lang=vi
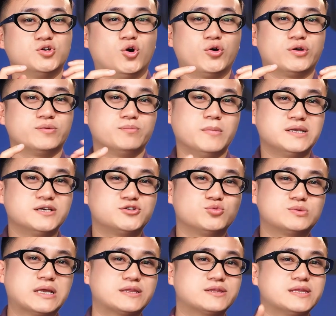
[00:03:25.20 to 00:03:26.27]
Rồi, bây giờ
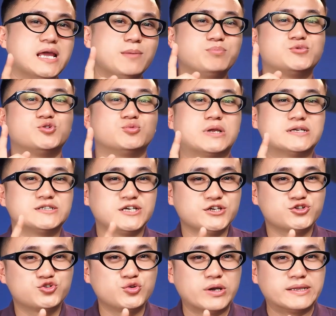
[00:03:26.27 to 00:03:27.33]
chúng ta tiếp, chúng ta sẽ
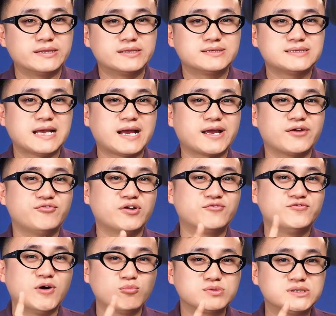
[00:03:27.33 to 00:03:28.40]
chuyển sang cái phần
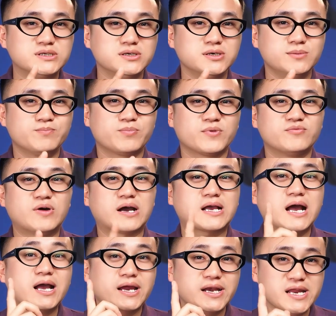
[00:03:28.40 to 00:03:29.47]
phông chữ Và
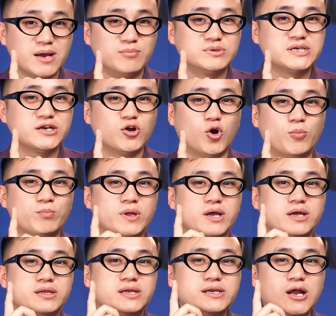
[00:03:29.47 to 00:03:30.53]
các cái điểm ở trên hộp
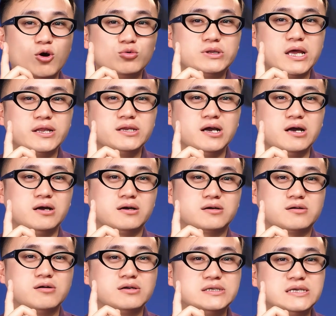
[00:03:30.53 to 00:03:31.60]
thì đầu tiên nhá
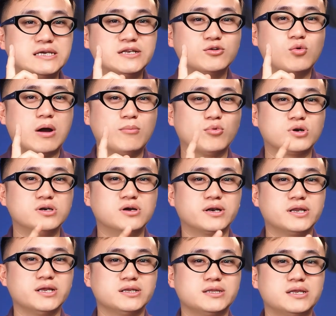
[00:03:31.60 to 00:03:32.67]
cường nhìn qua một lượt
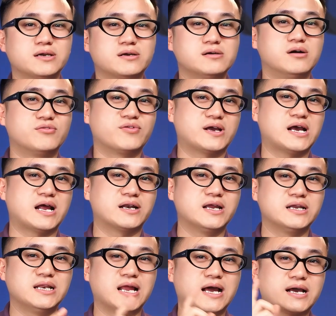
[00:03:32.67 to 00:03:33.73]
ý, thì cường phải khẳng
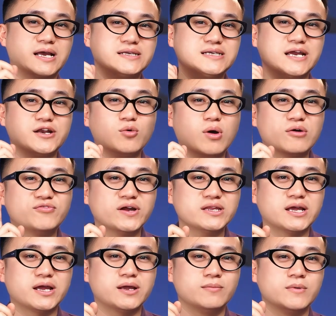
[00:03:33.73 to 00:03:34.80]
định là cái chai nước hoa phách
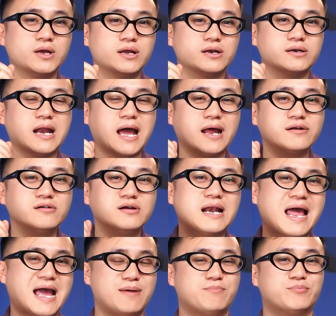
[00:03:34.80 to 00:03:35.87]
này đang được
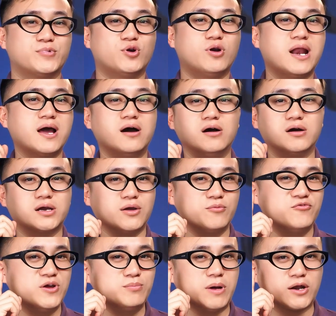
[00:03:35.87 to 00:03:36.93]
làm nó là ở cái
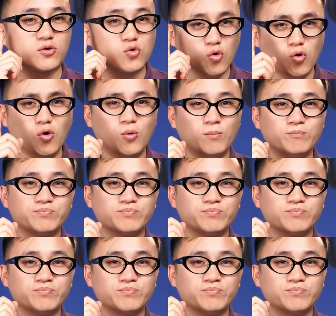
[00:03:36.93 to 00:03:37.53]
phiên bản cũ